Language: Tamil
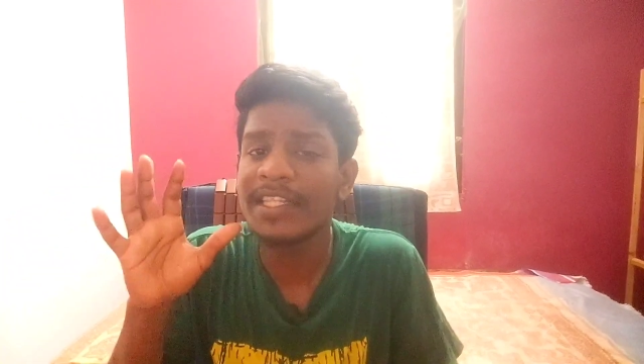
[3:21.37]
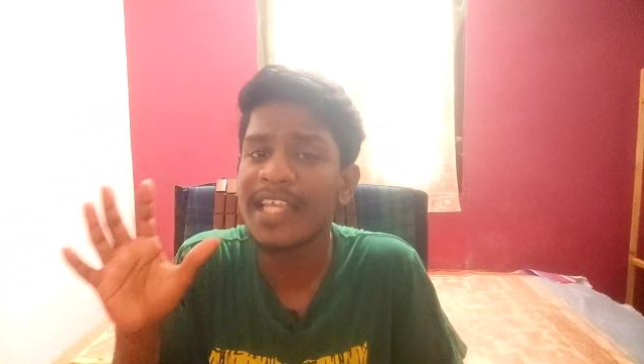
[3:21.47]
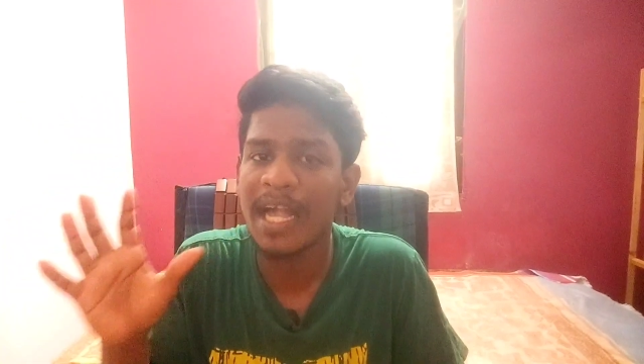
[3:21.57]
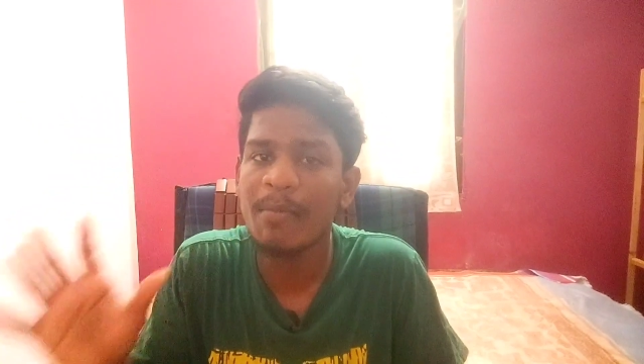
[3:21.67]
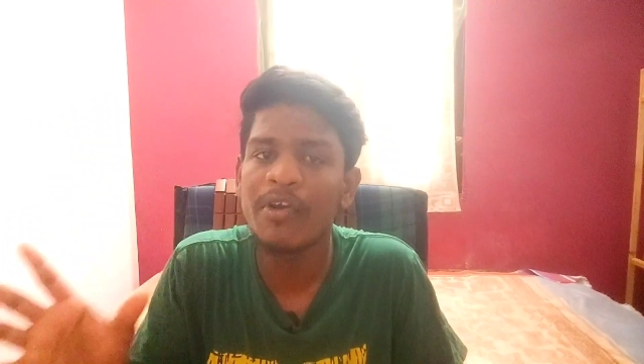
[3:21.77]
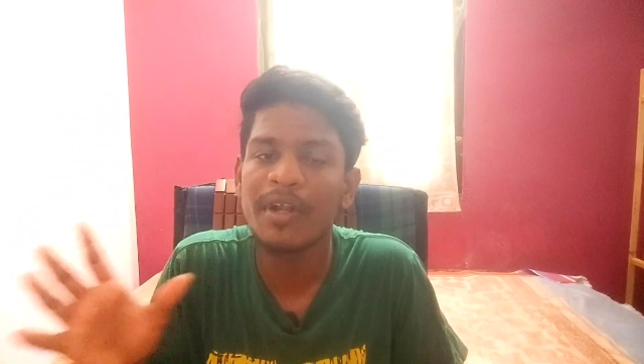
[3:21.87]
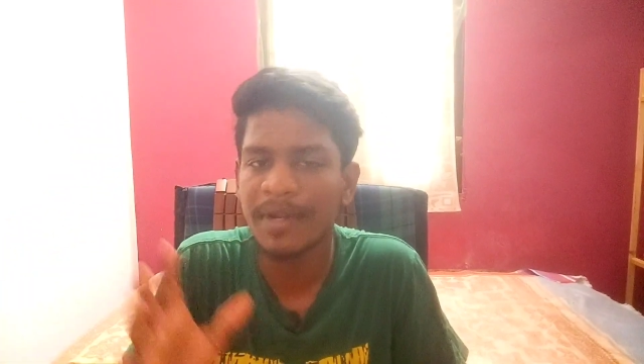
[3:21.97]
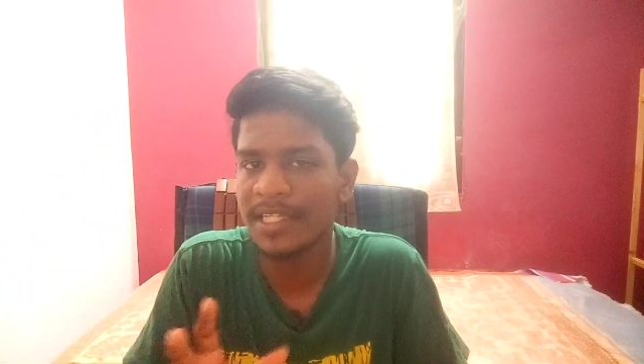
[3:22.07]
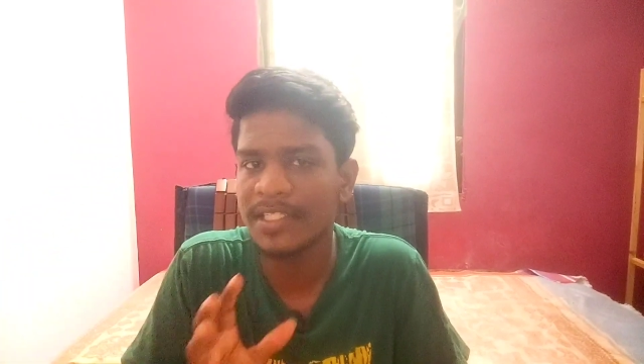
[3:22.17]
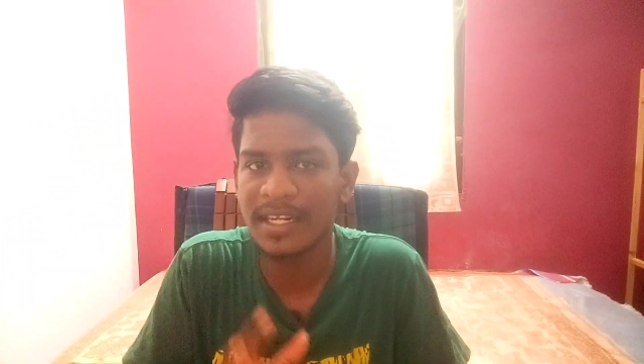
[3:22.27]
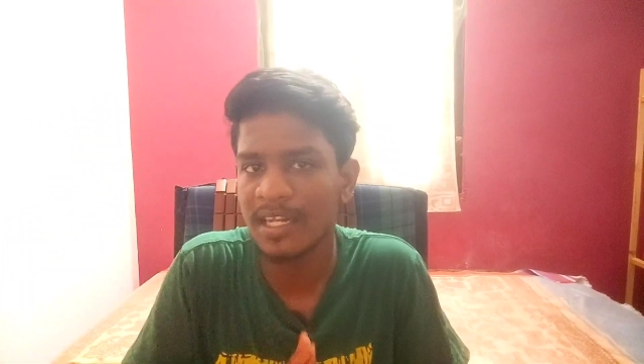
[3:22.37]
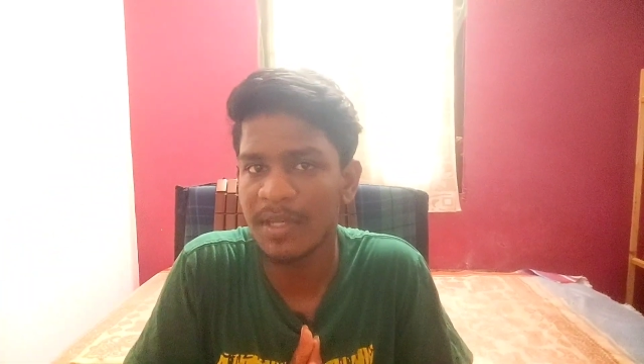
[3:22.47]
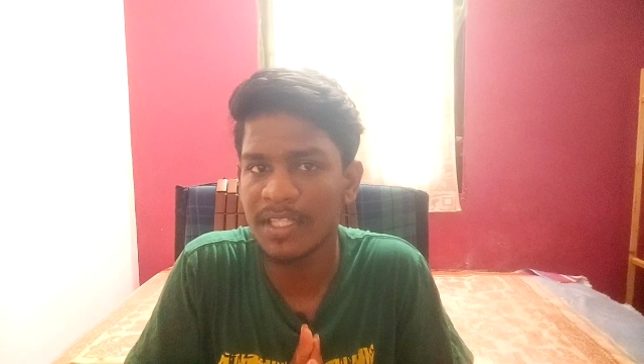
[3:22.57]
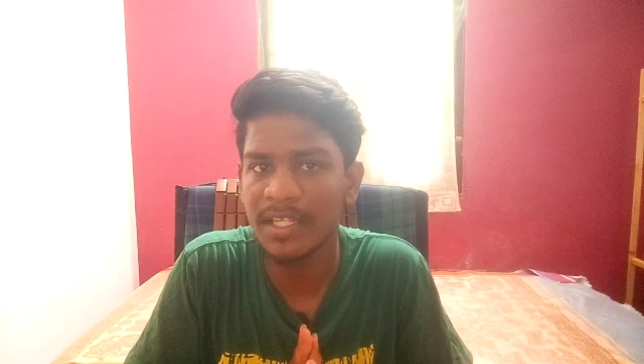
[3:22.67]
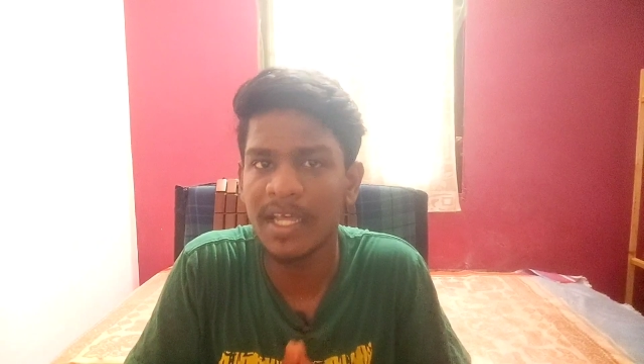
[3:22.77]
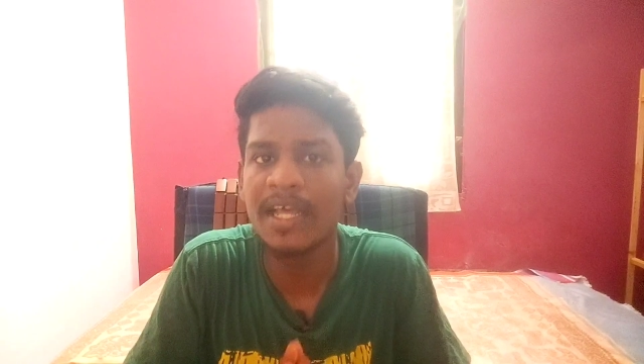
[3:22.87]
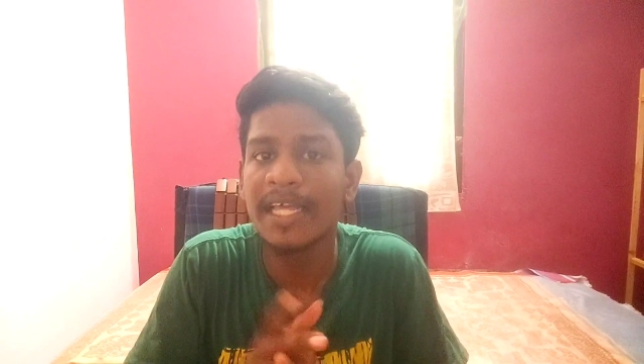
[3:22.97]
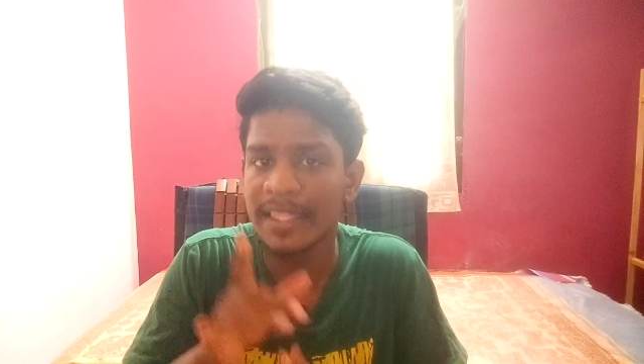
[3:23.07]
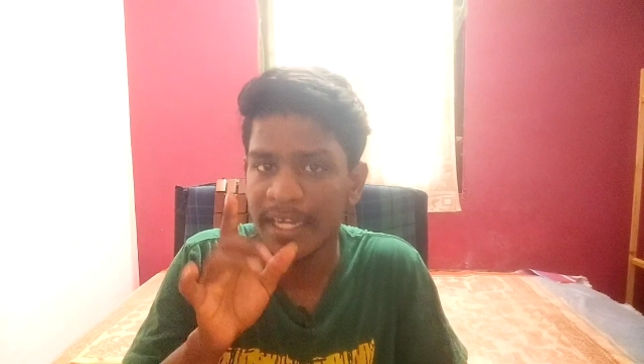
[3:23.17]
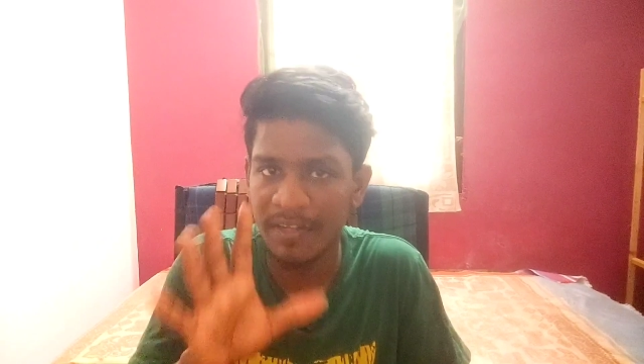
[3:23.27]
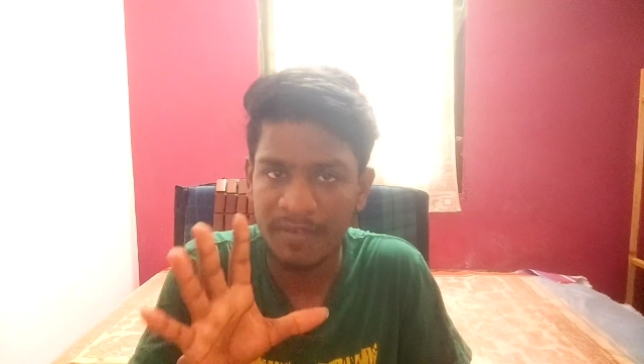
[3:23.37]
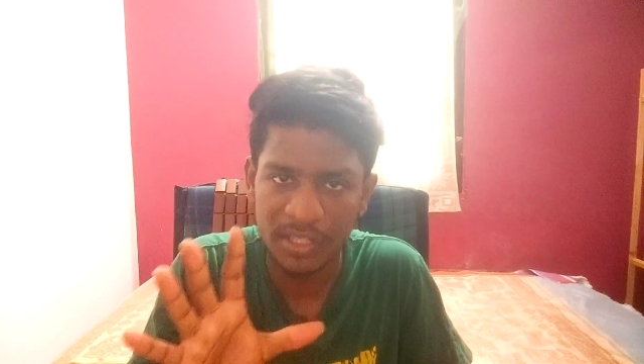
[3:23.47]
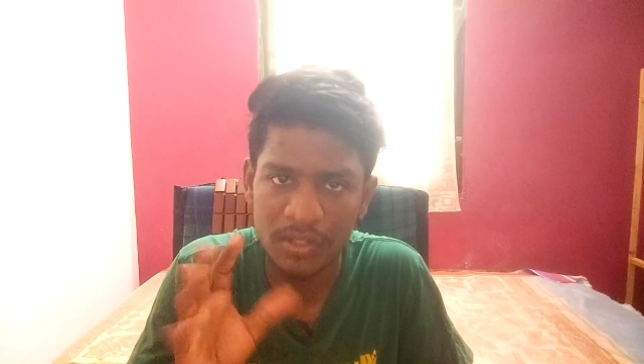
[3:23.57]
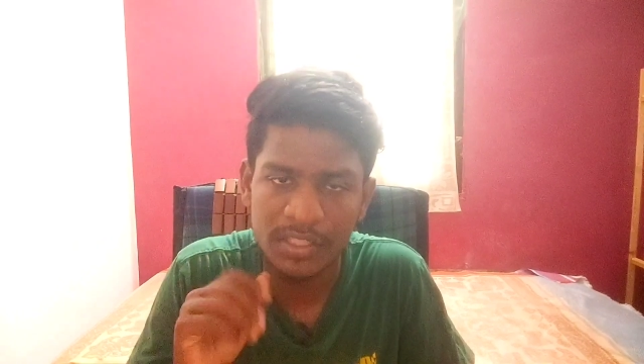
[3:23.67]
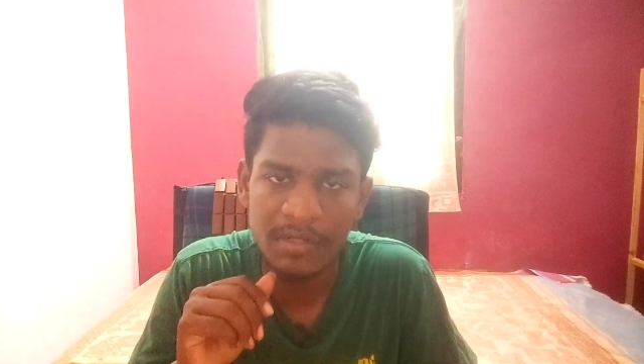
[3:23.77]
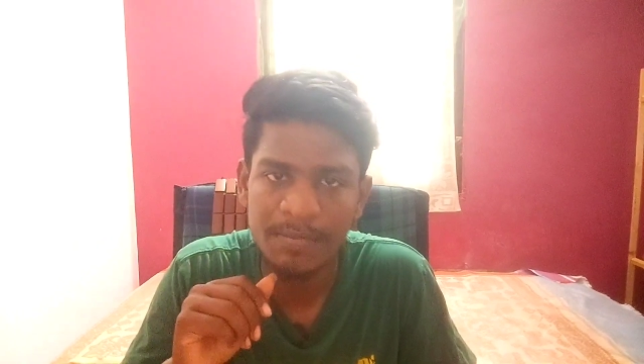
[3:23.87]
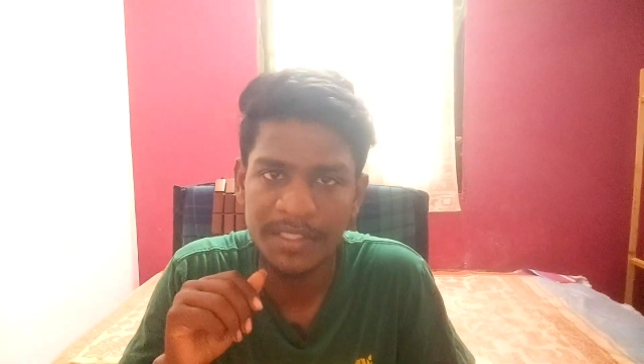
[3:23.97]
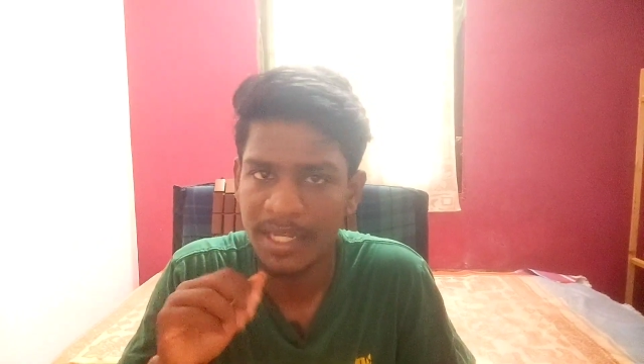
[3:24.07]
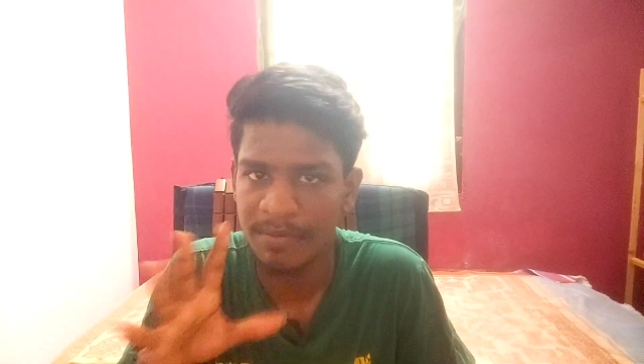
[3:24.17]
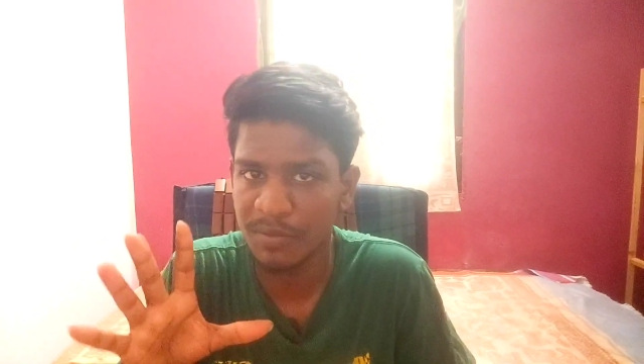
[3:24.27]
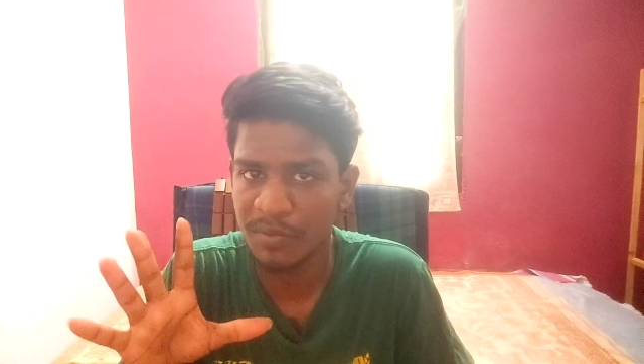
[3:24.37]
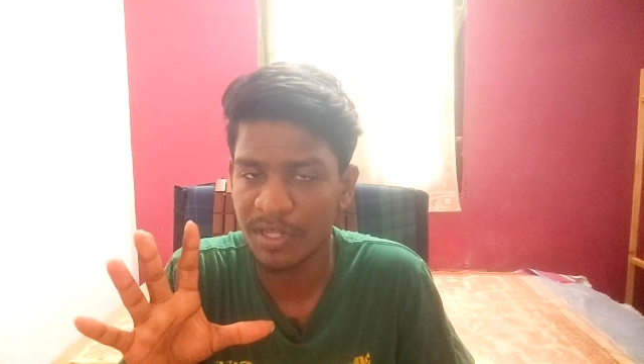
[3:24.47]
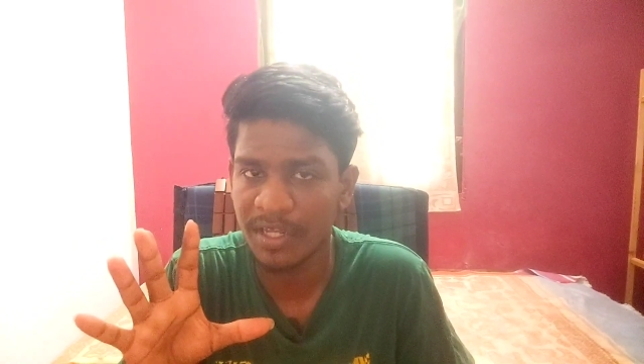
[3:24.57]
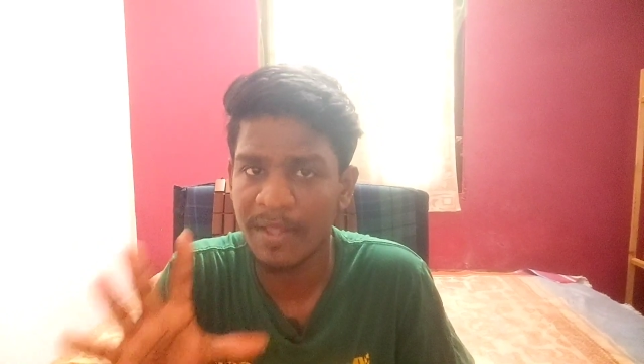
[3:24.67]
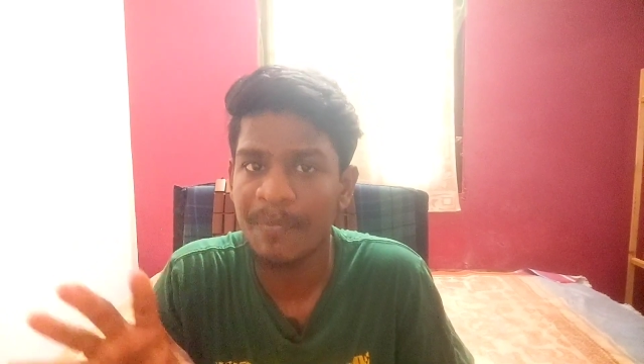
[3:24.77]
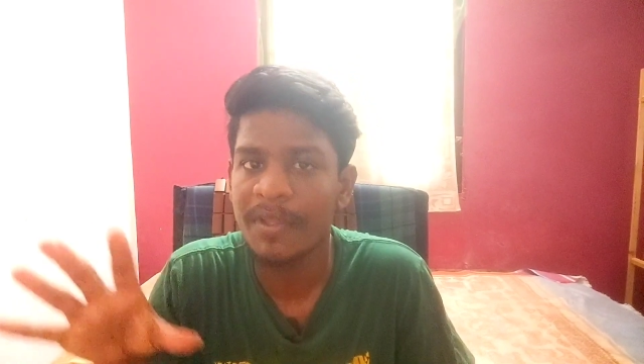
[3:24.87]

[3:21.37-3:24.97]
இந்த கேமராவோட ப்ரைஸ் என்னென்னு பார்த்தீங்கன்னா தேர்ட்டி ஃபைவ் தௌசண்ட் ருபீஸ் அப்படின்னு சொன்னாங்க